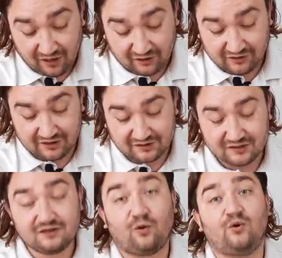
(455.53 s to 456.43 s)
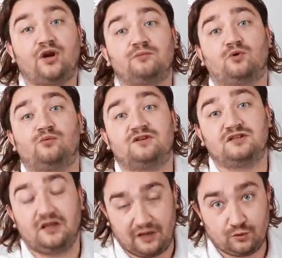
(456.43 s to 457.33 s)
ilerisinde oynamış
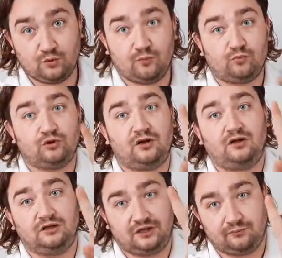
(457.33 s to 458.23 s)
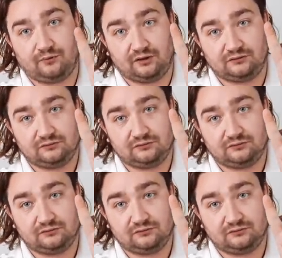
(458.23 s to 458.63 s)
olması gerekiyor. Bu da 2 puan.